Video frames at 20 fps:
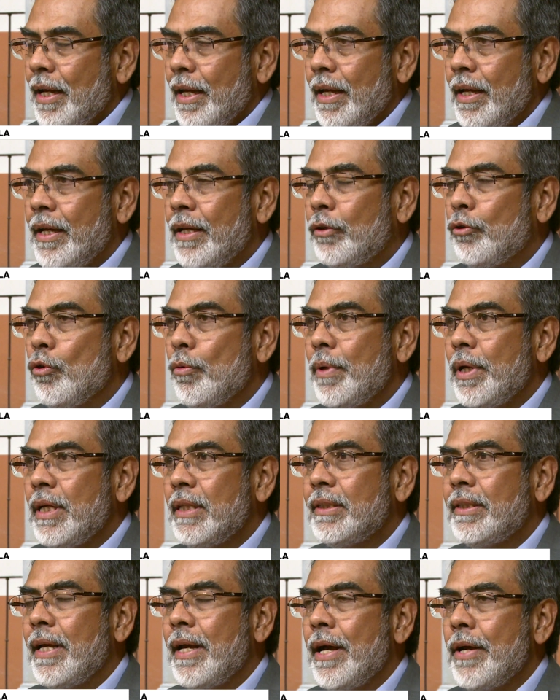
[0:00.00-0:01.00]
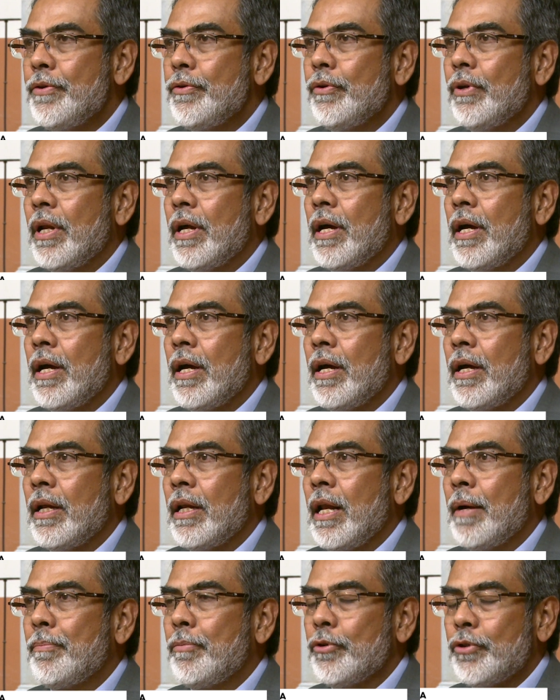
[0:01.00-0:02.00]
Eh, tuve este año
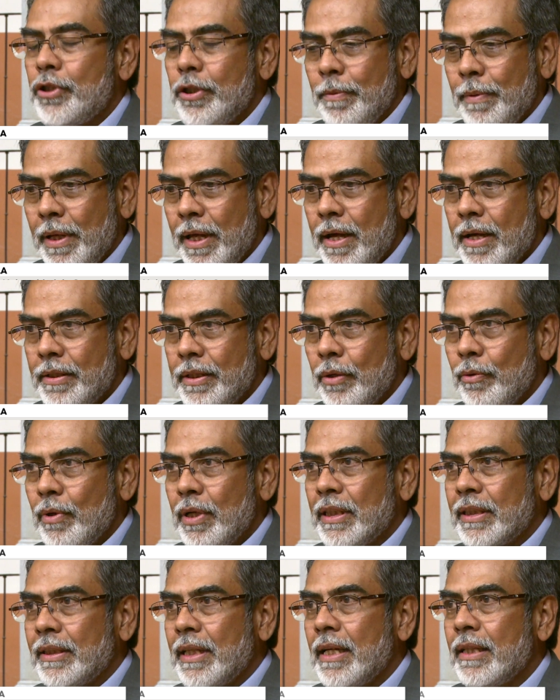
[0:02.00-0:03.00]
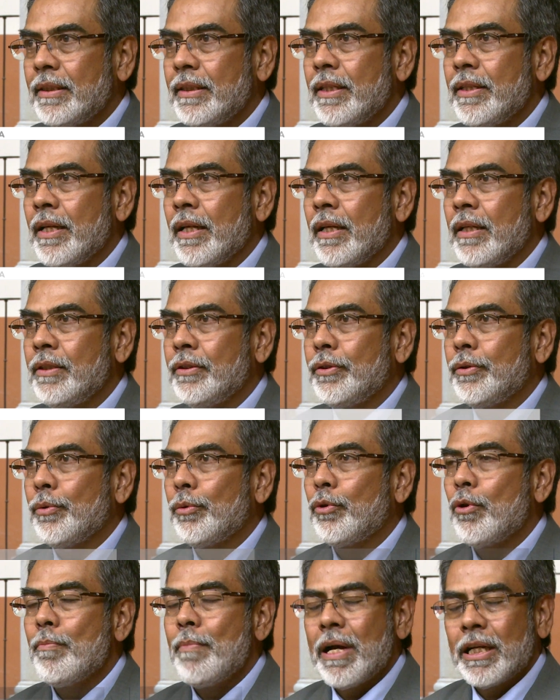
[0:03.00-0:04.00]
la, posibilidad de hacer una estancia en el
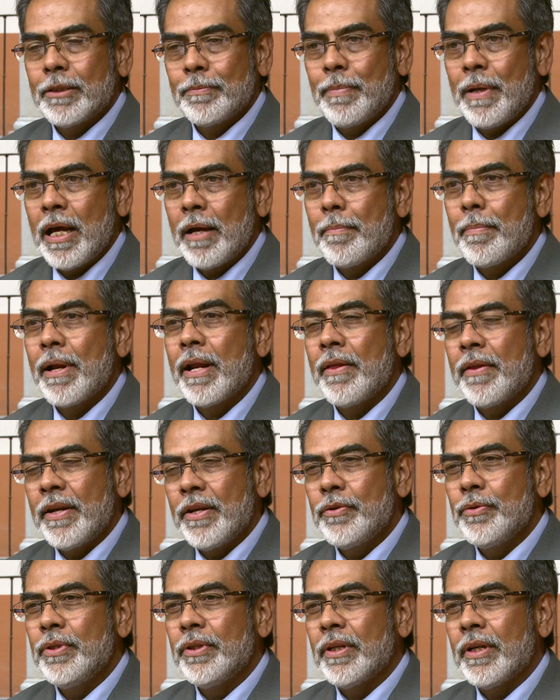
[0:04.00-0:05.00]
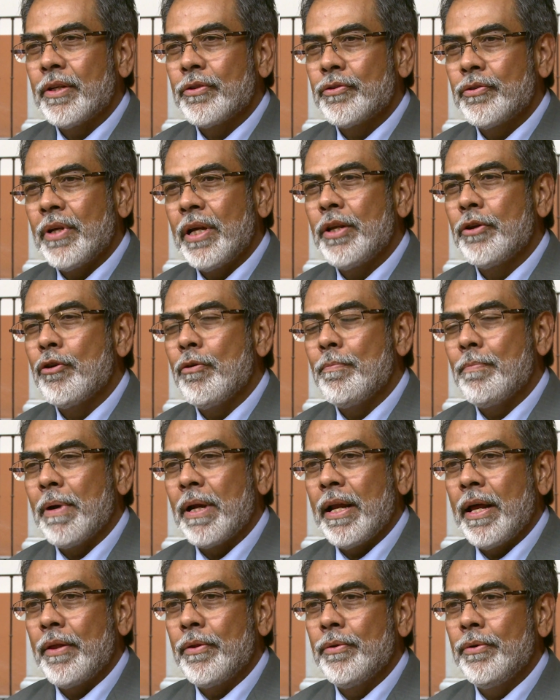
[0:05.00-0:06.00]
Instituto Max Planck para Derecho Internacional y
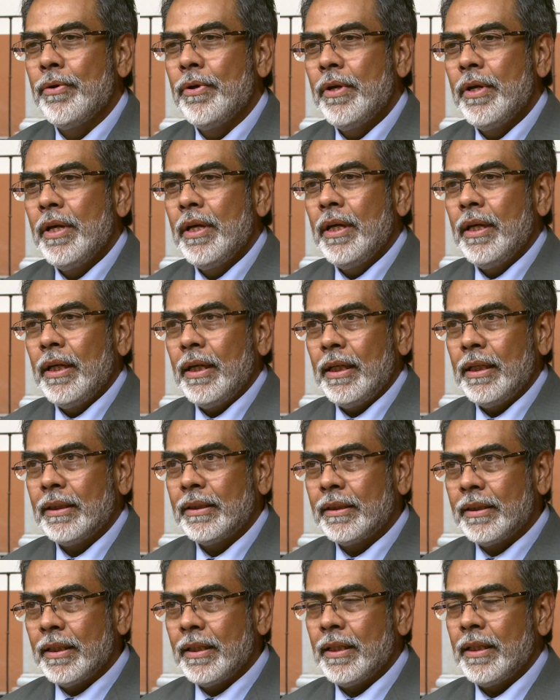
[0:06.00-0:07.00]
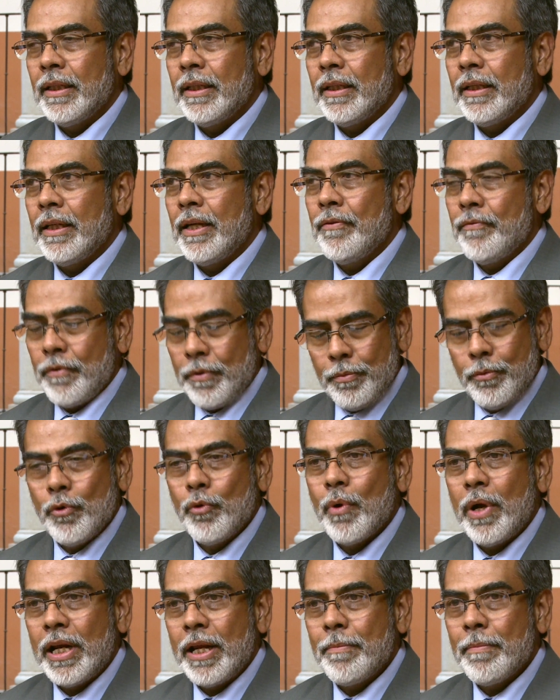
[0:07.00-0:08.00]
Comparado este, en
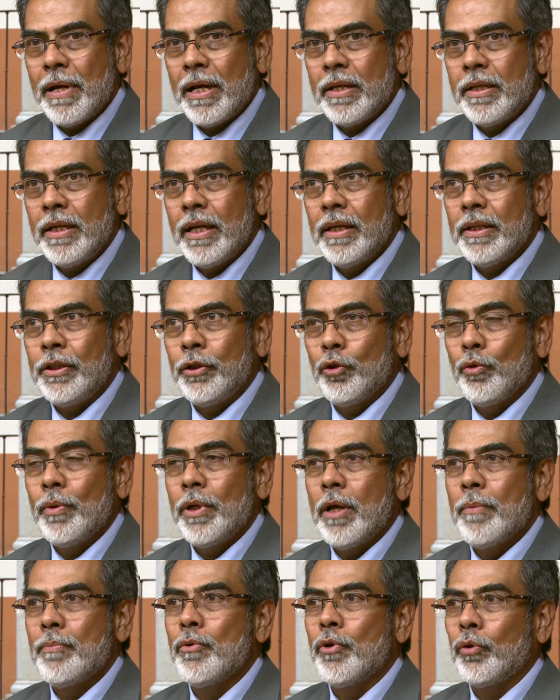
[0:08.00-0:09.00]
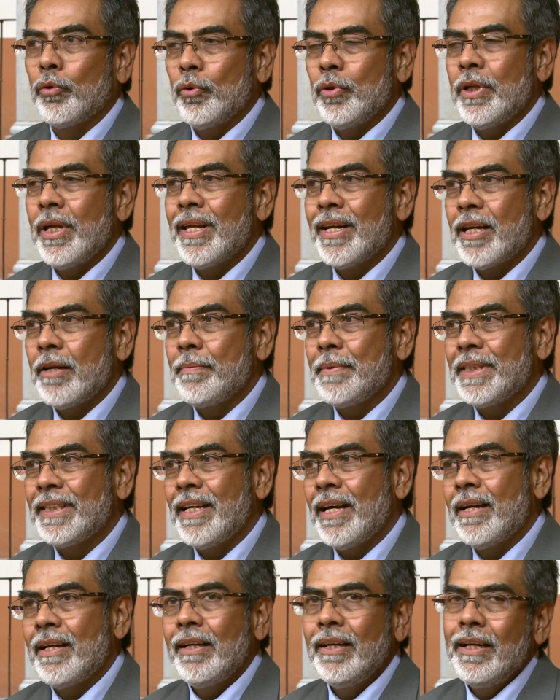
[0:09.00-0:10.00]
Friburgo, Alemania, y tuve la oportunidad de
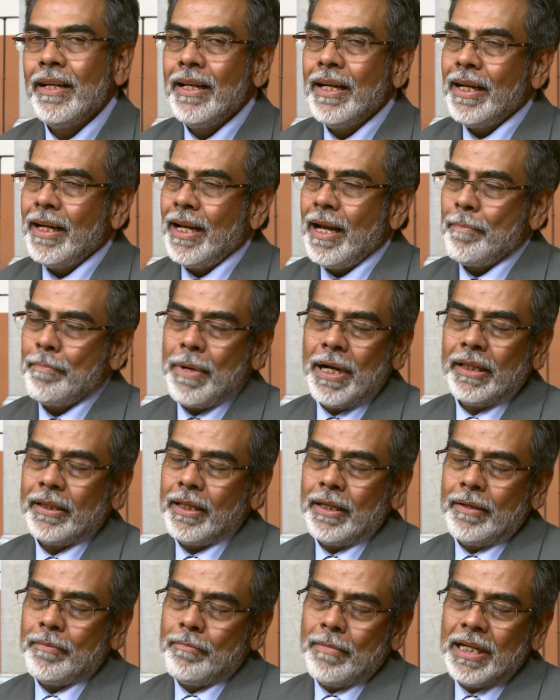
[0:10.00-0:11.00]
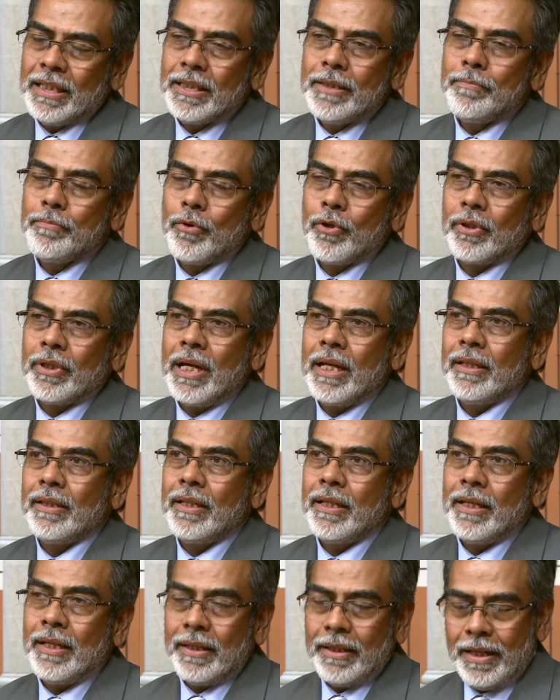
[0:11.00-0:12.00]
revisar la parte más
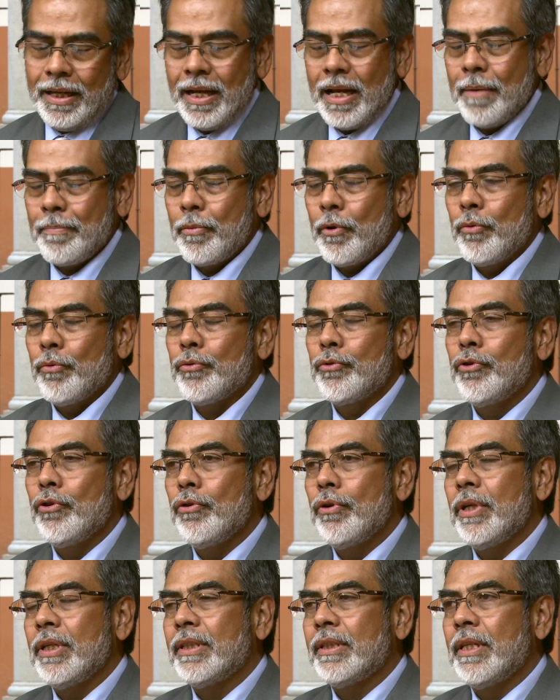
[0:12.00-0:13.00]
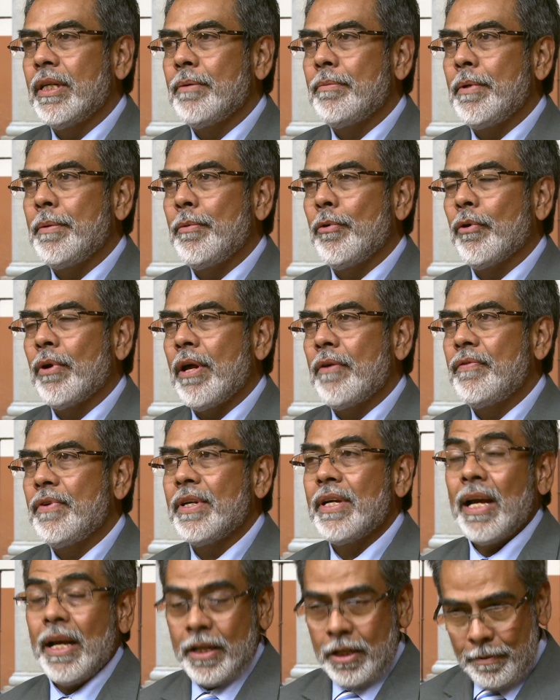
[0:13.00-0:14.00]
importante de la producción este,
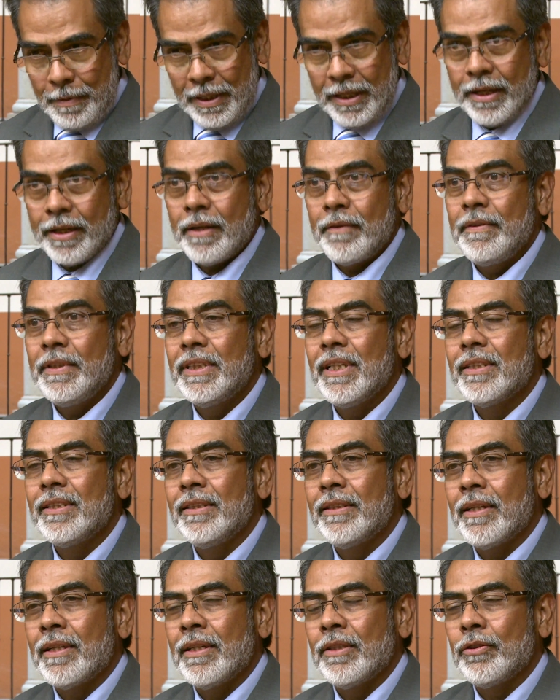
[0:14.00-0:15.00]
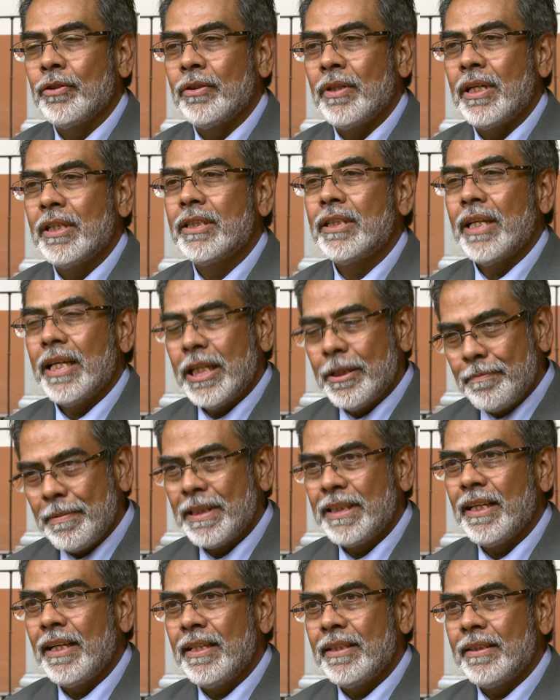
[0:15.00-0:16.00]
bibliográfica a nivel de revistas internacionales
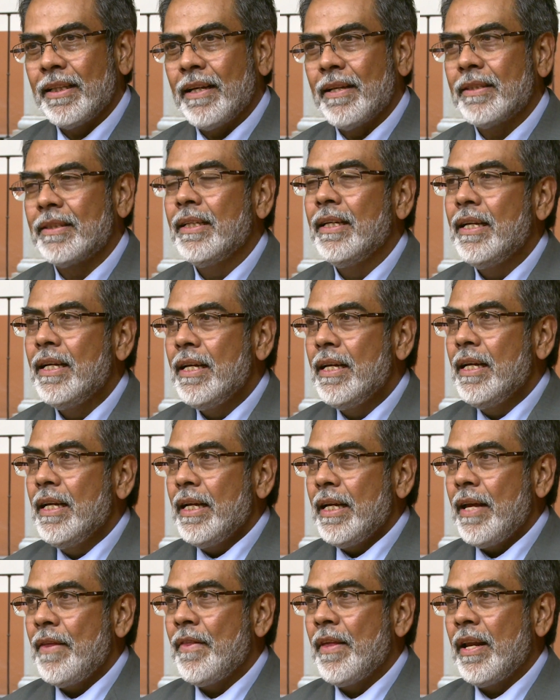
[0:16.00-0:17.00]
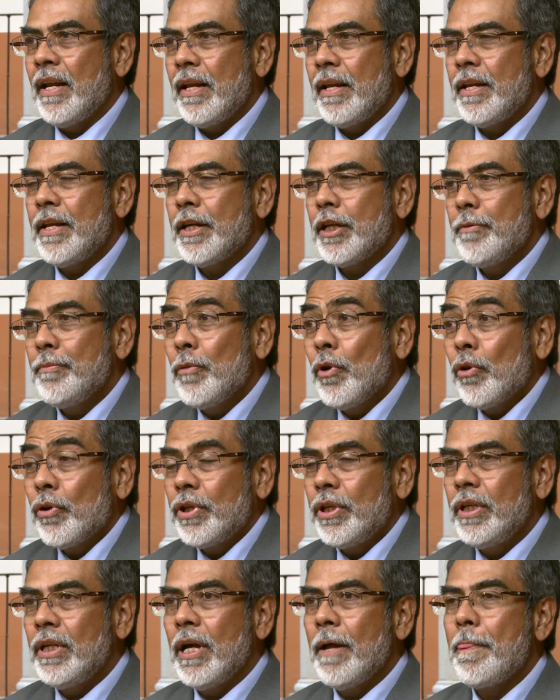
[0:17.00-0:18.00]
especializadas en el área de
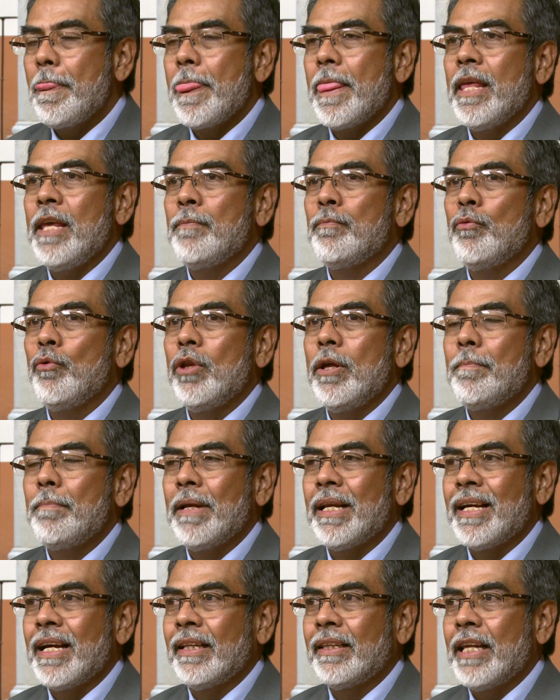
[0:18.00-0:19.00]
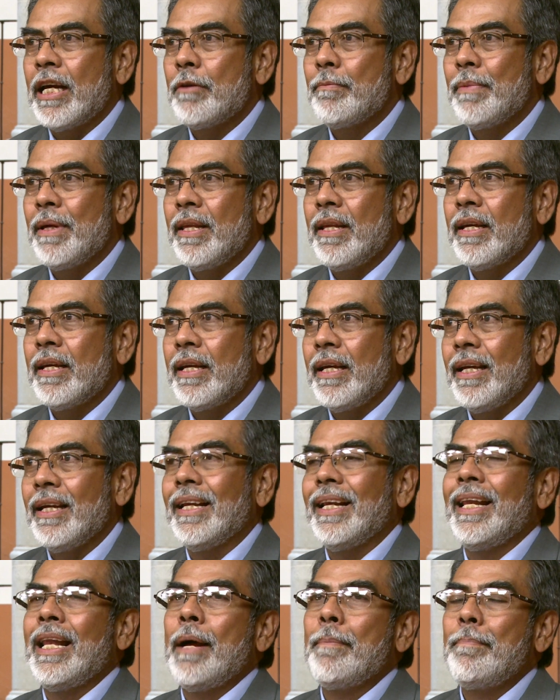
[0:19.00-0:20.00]
criminología y pude percatarme de
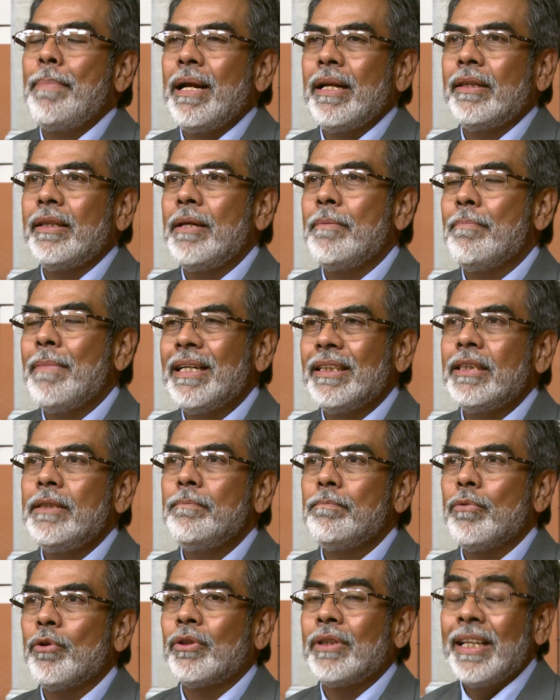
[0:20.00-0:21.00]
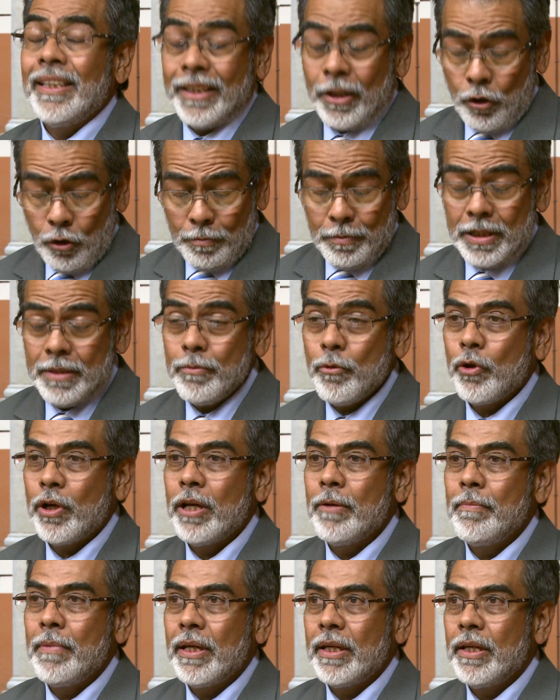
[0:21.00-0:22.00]
que la parte más importante, lo mismo que
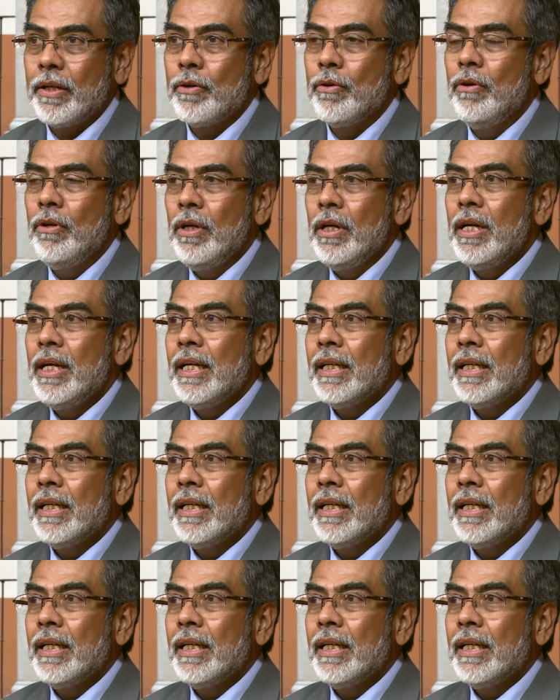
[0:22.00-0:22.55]
en México,